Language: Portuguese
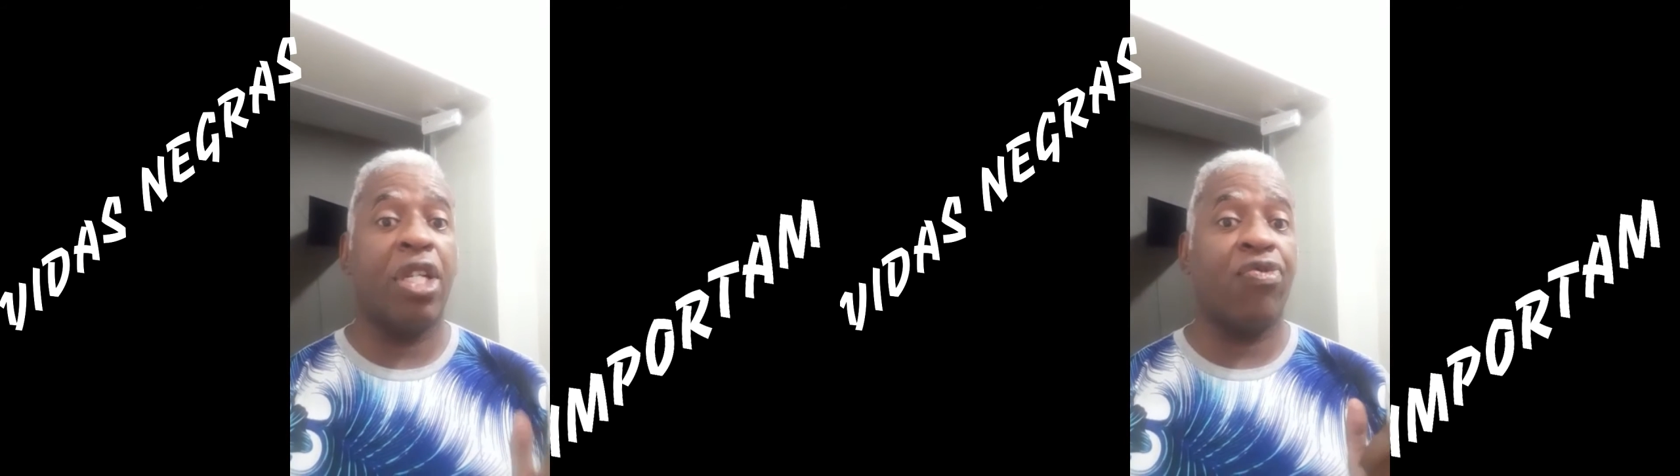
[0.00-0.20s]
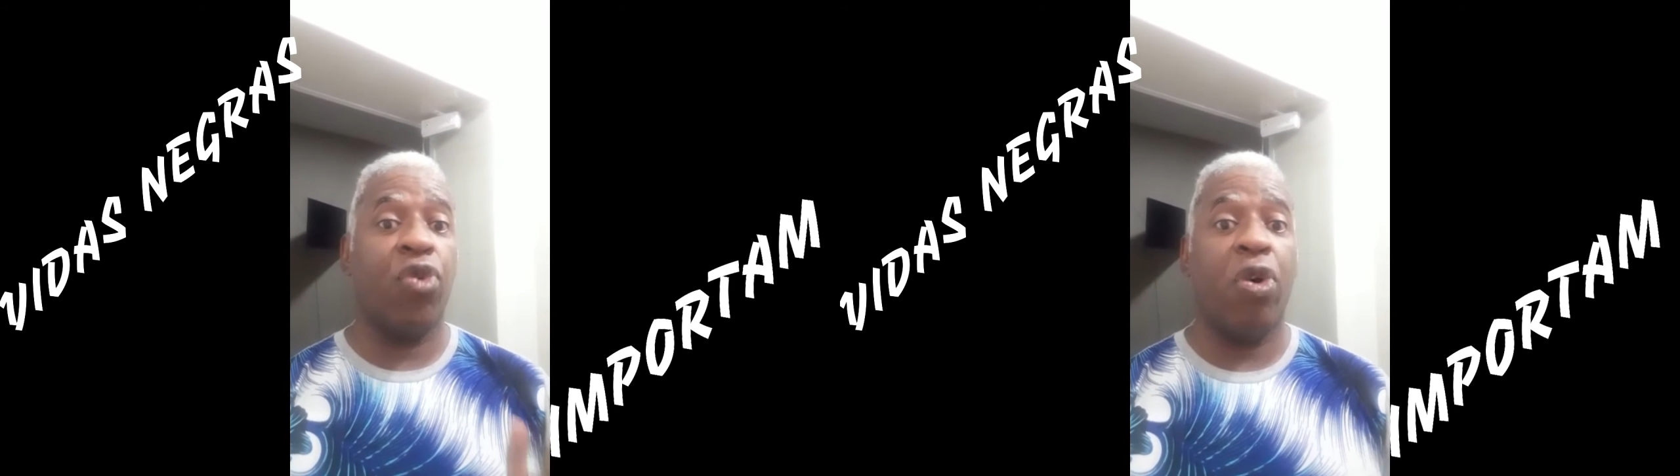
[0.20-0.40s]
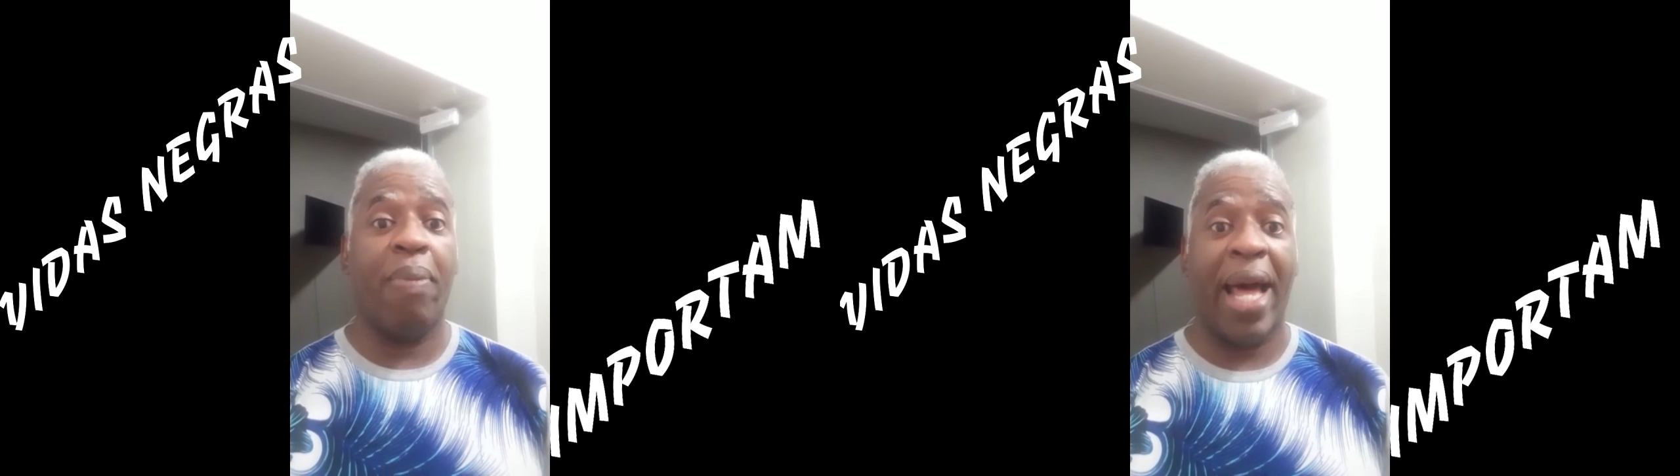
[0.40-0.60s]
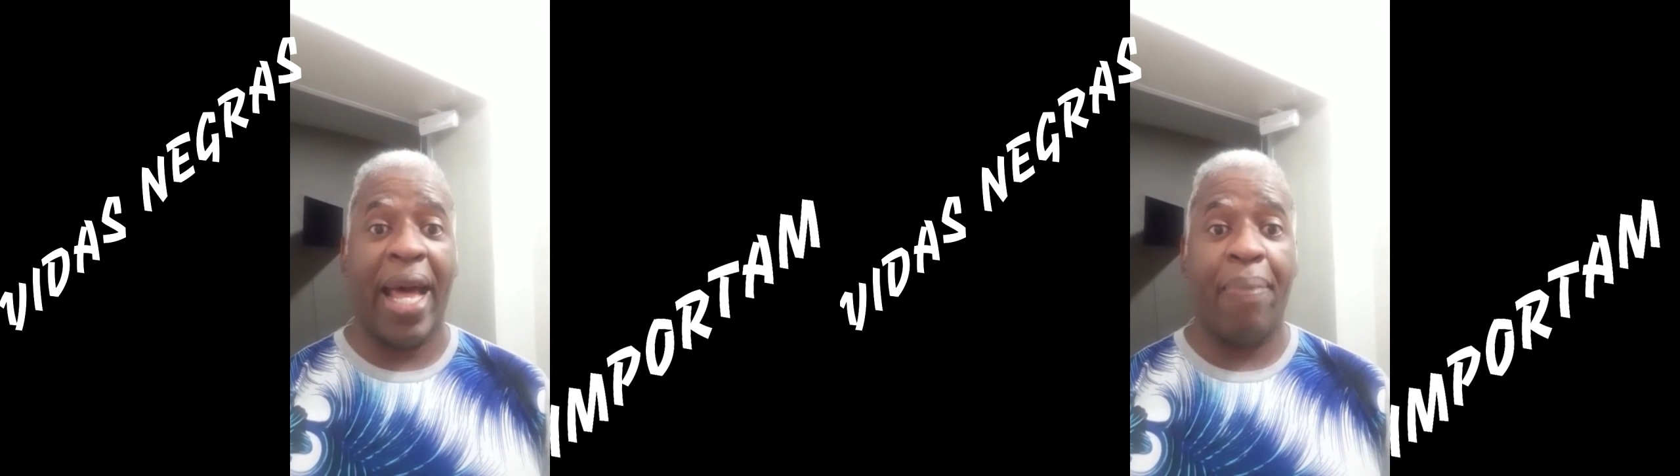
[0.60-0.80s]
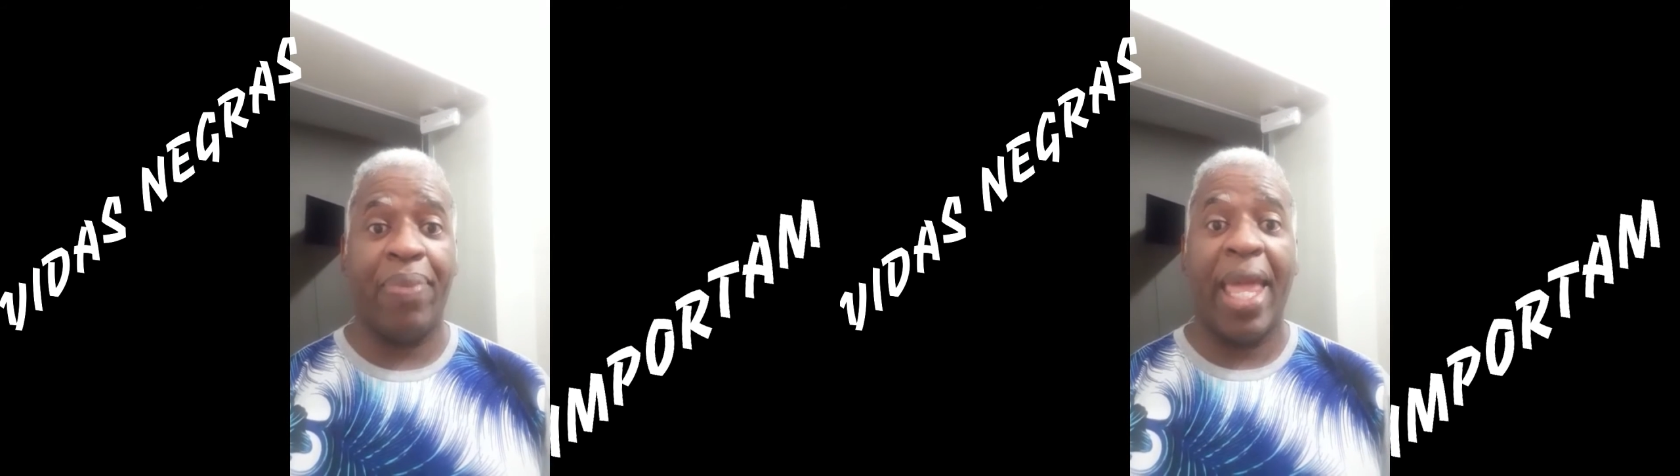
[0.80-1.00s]

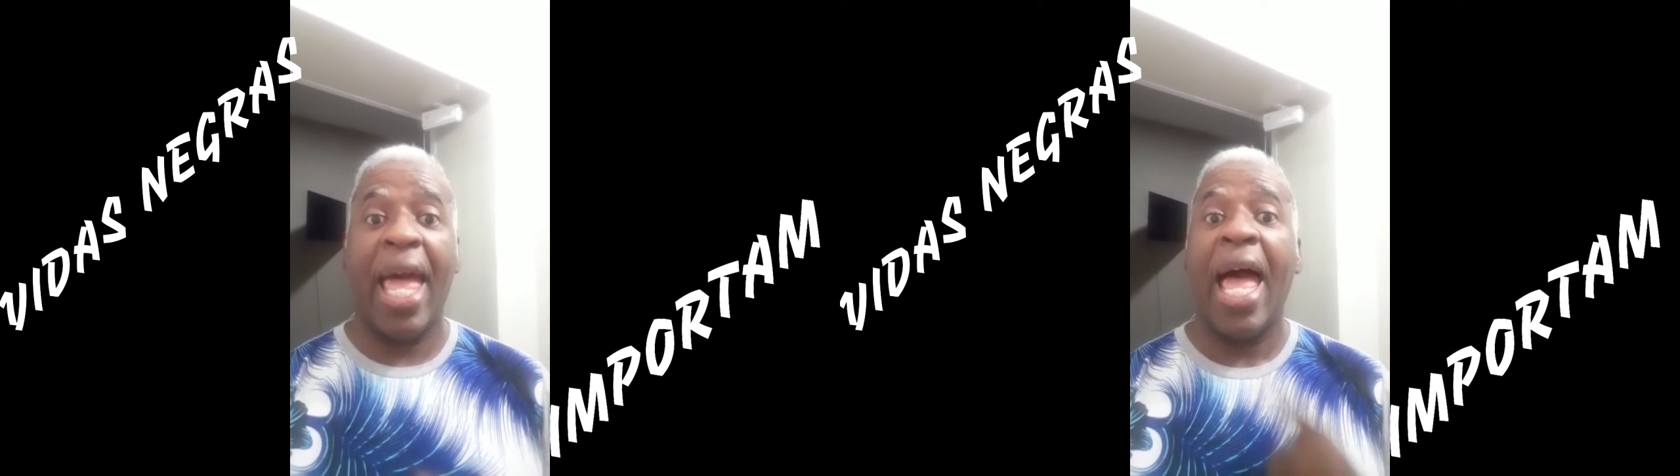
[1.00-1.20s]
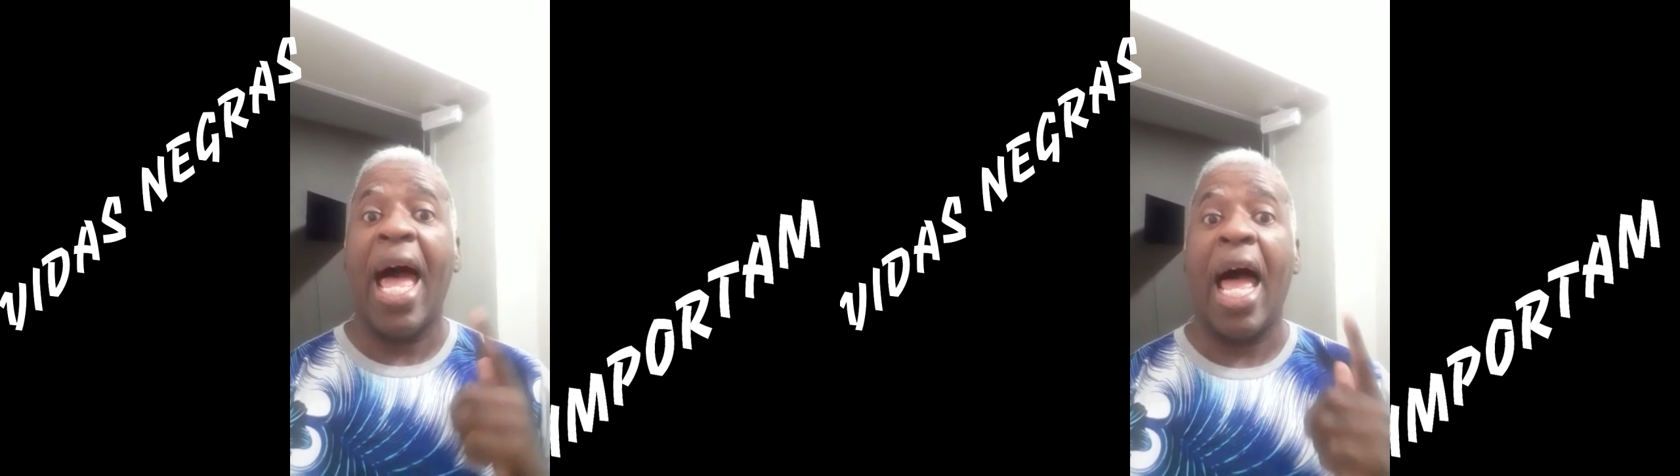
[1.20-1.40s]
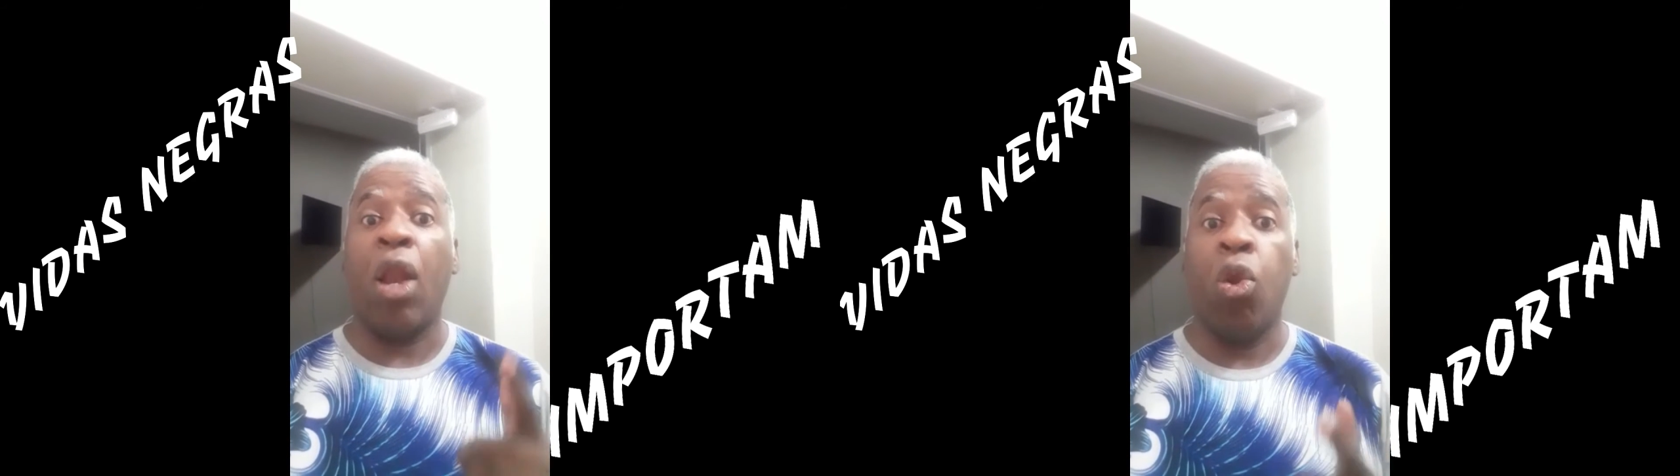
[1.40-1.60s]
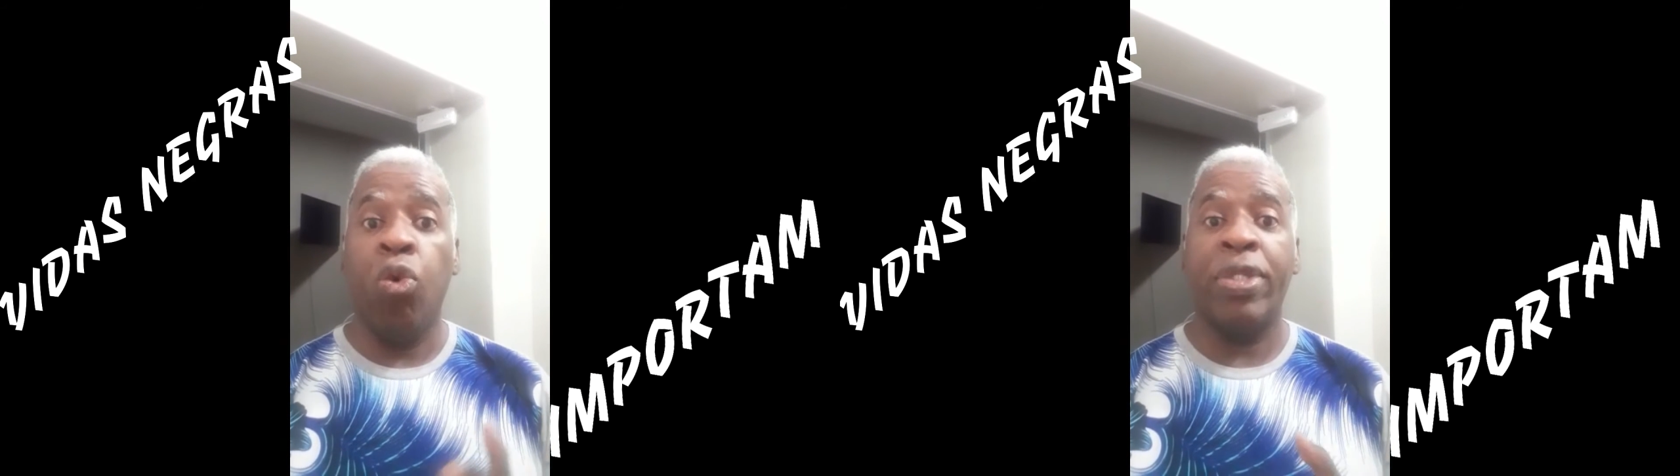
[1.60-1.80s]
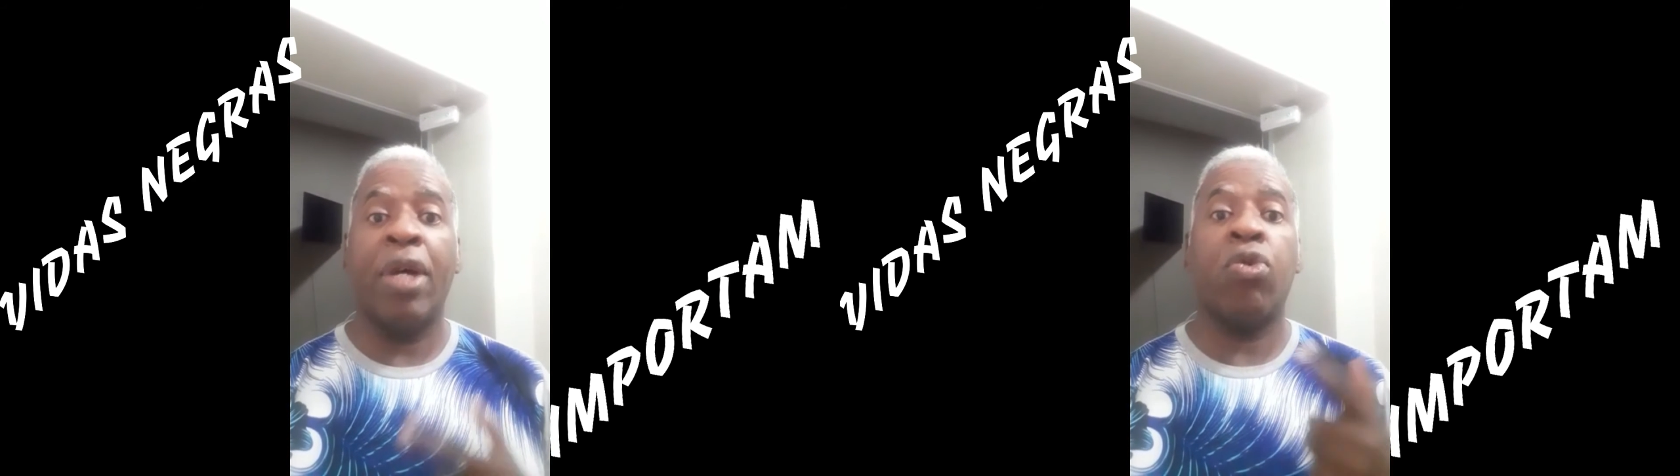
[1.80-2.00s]
transformar a luta